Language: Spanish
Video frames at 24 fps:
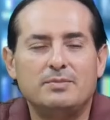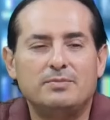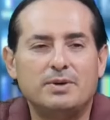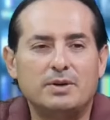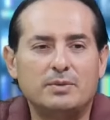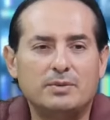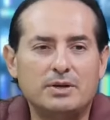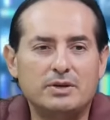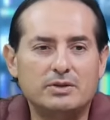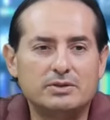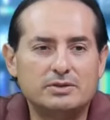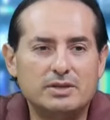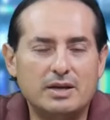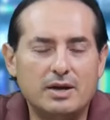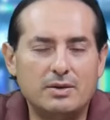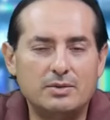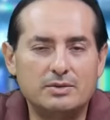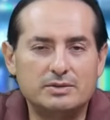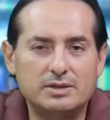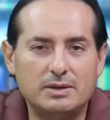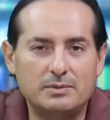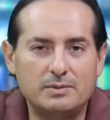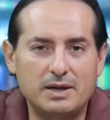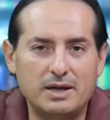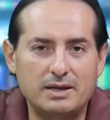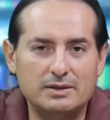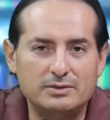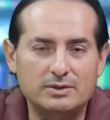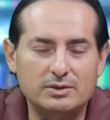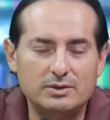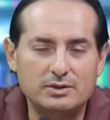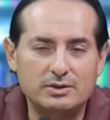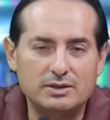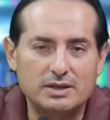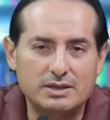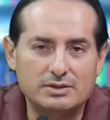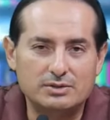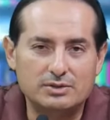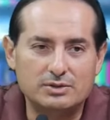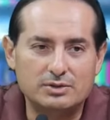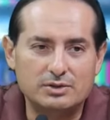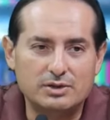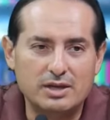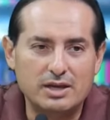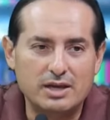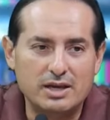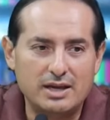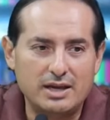Pero bueno, estábamos hablando,
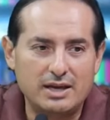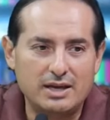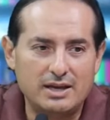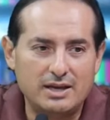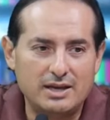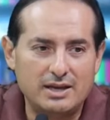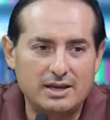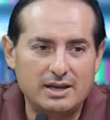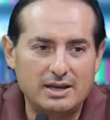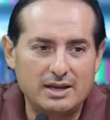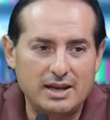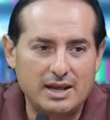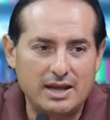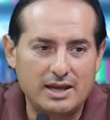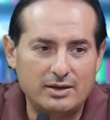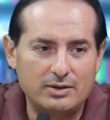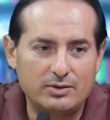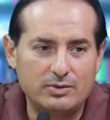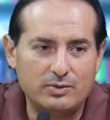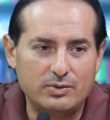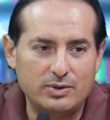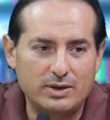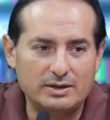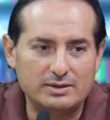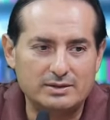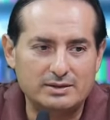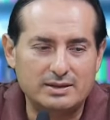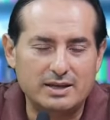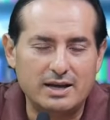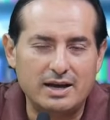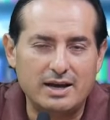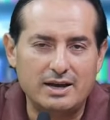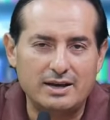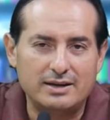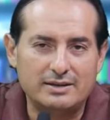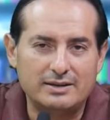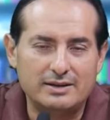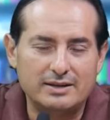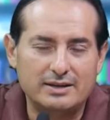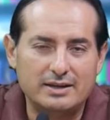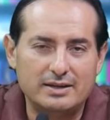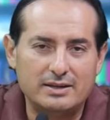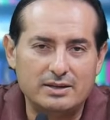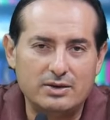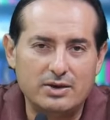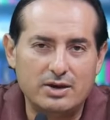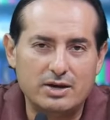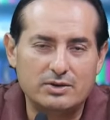Nacho, de eh, la encuesta
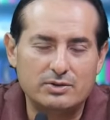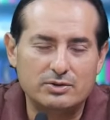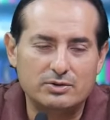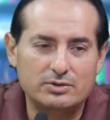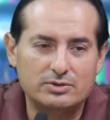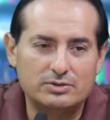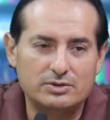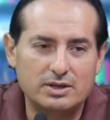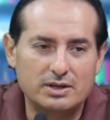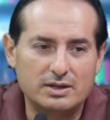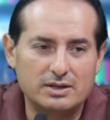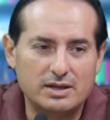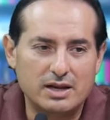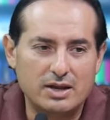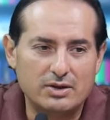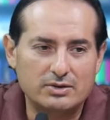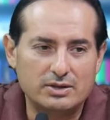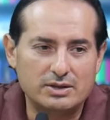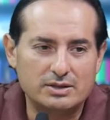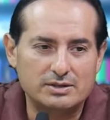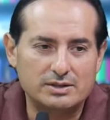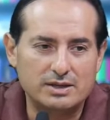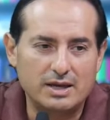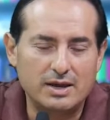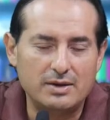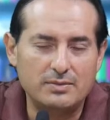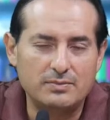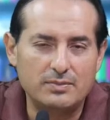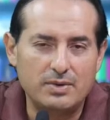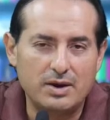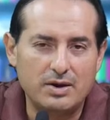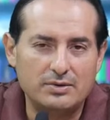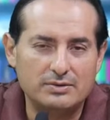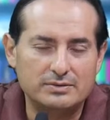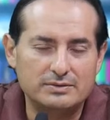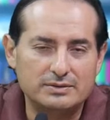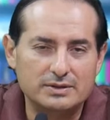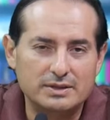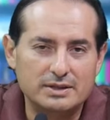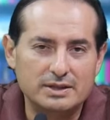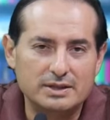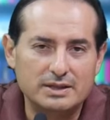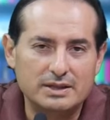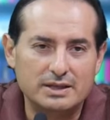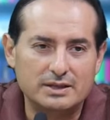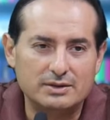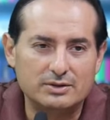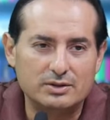que dio a conocer Claudia Sheinbaum,
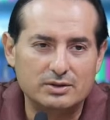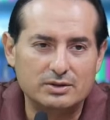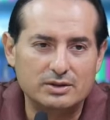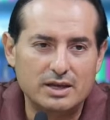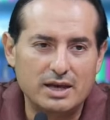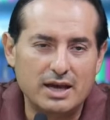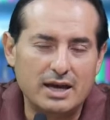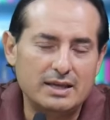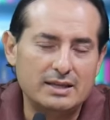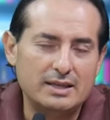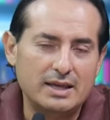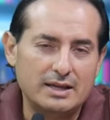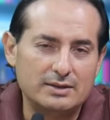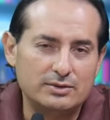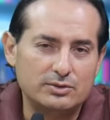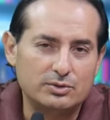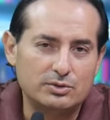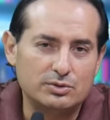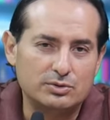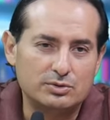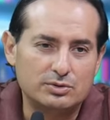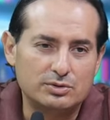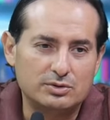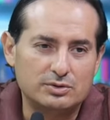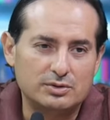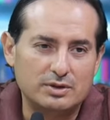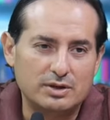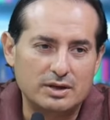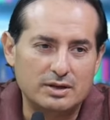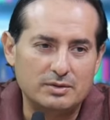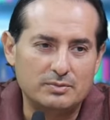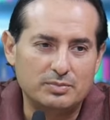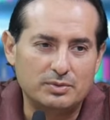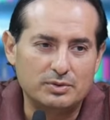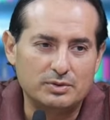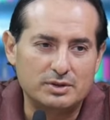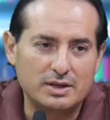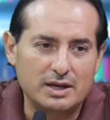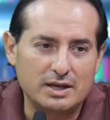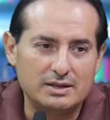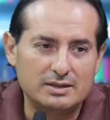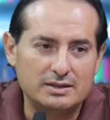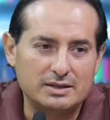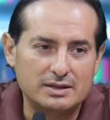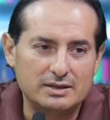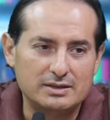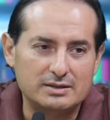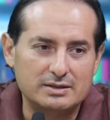en donde hay datos
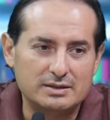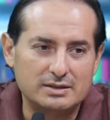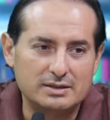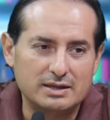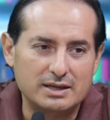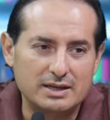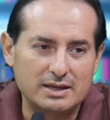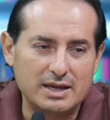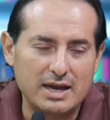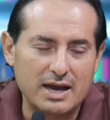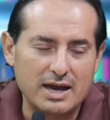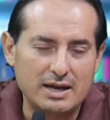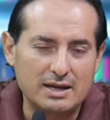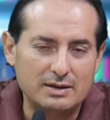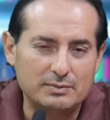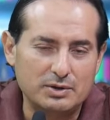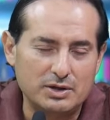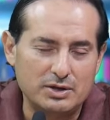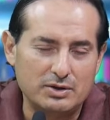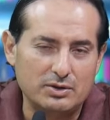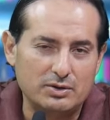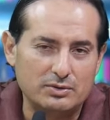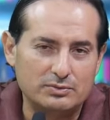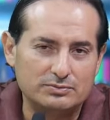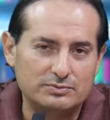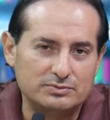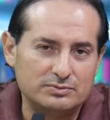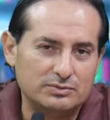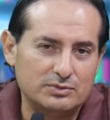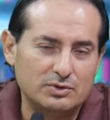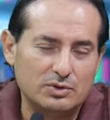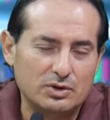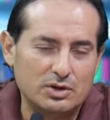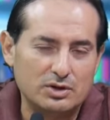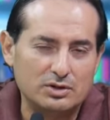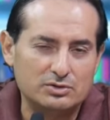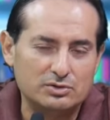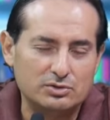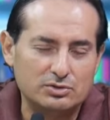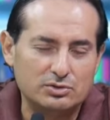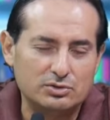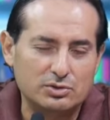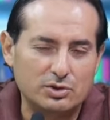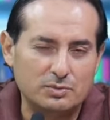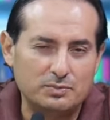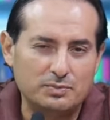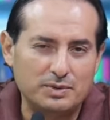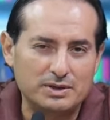importantes que ya, bueno, no es
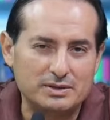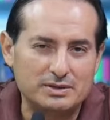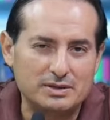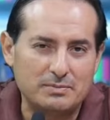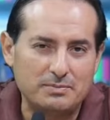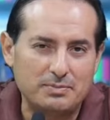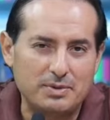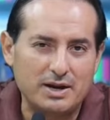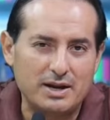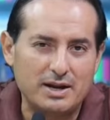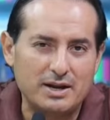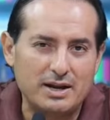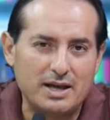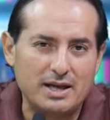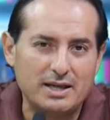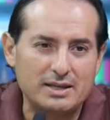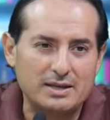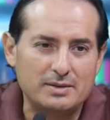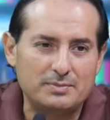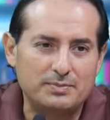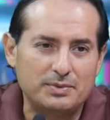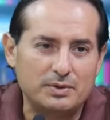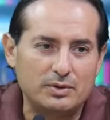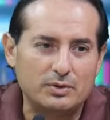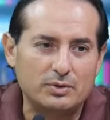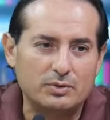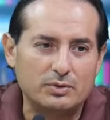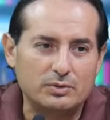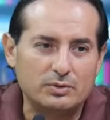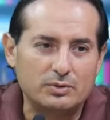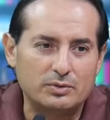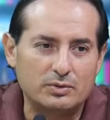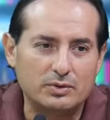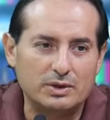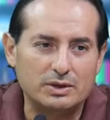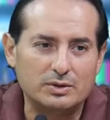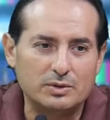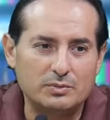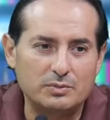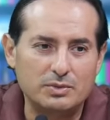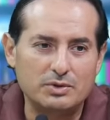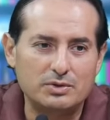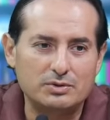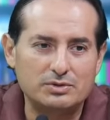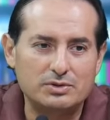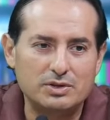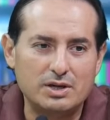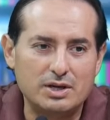sorpresa para nadie, pero cuando
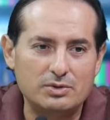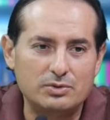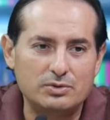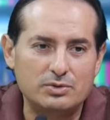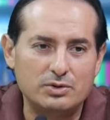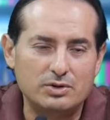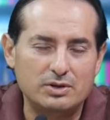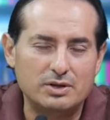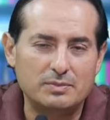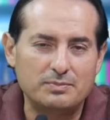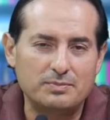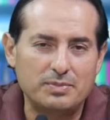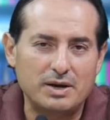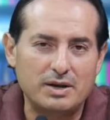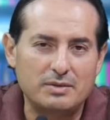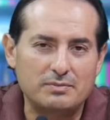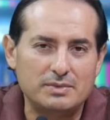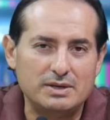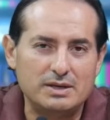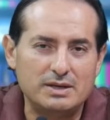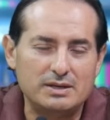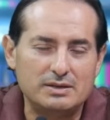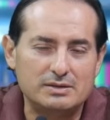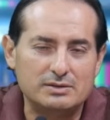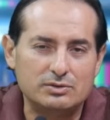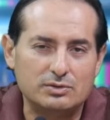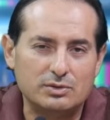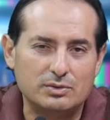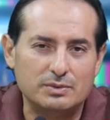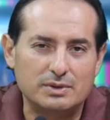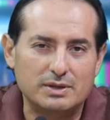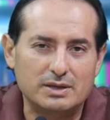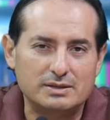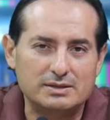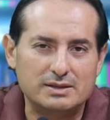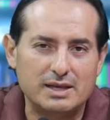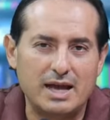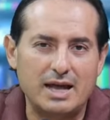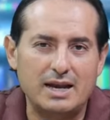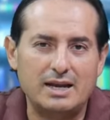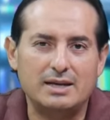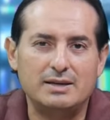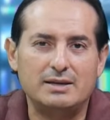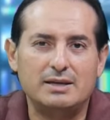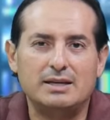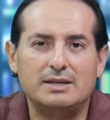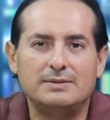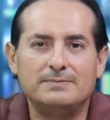menos sí hay uno que para mí
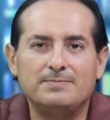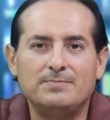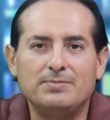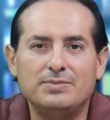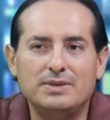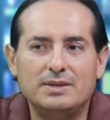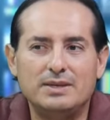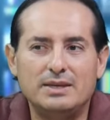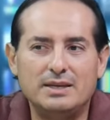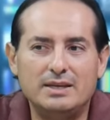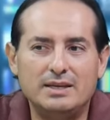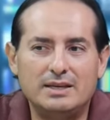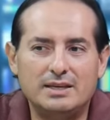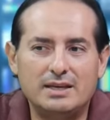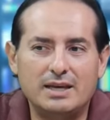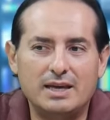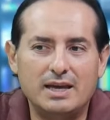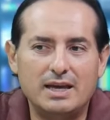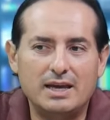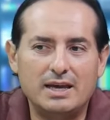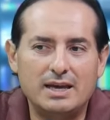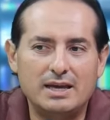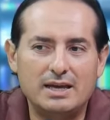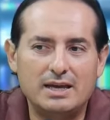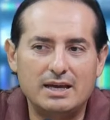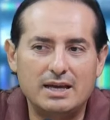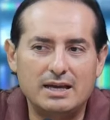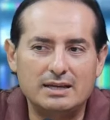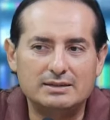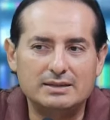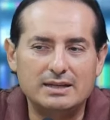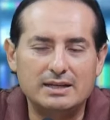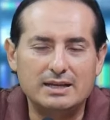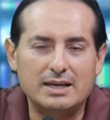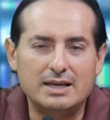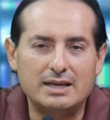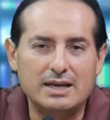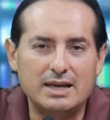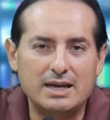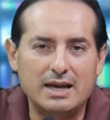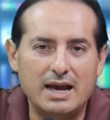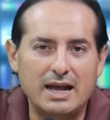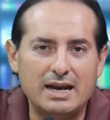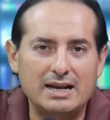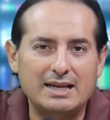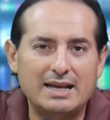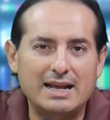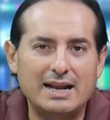sobresale y que es el
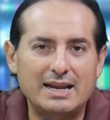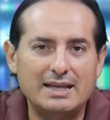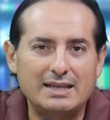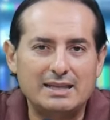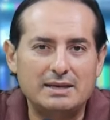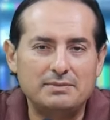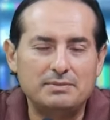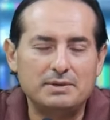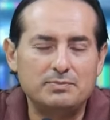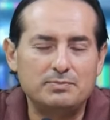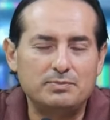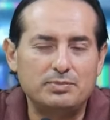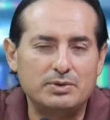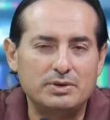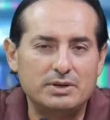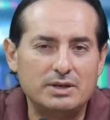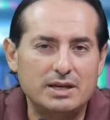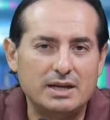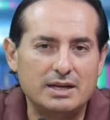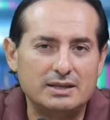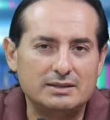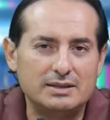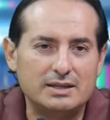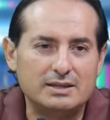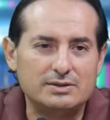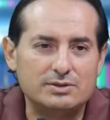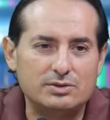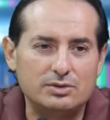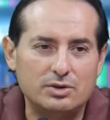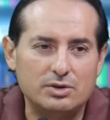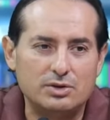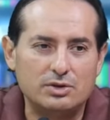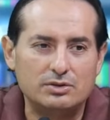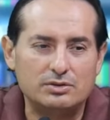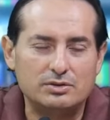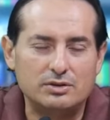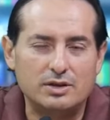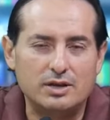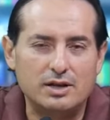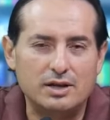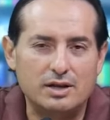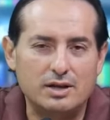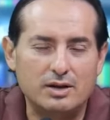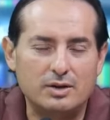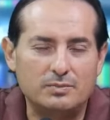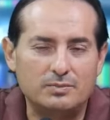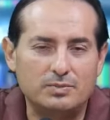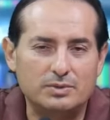que al que le debe poner atención
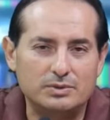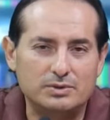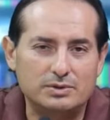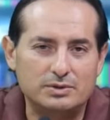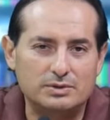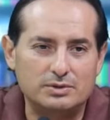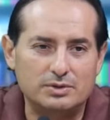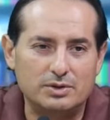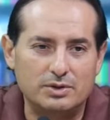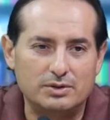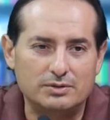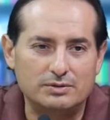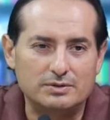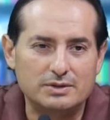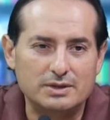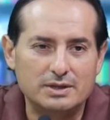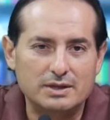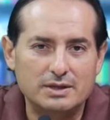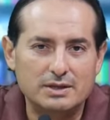la oposición.